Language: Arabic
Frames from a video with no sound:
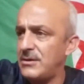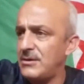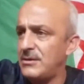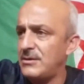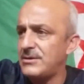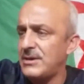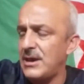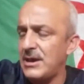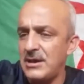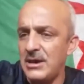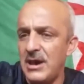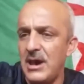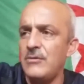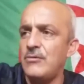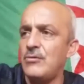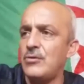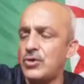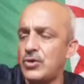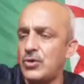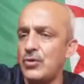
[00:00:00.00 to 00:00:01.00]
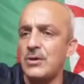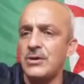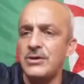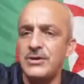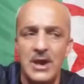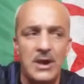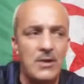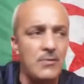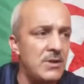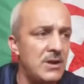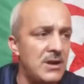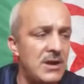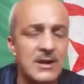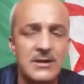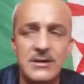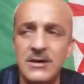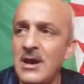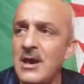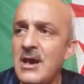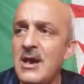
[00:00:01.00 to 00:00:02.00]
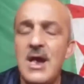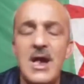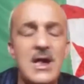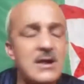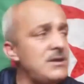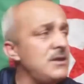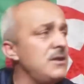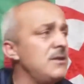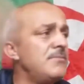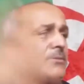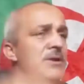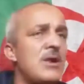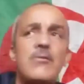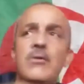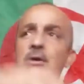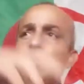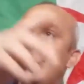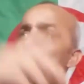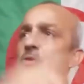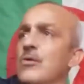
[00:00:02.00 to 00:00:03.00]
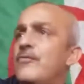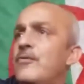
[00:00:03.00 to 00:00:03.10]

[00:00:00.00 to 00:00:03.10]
صايق حلوا سوق التحويلات غادي يبداو عليكم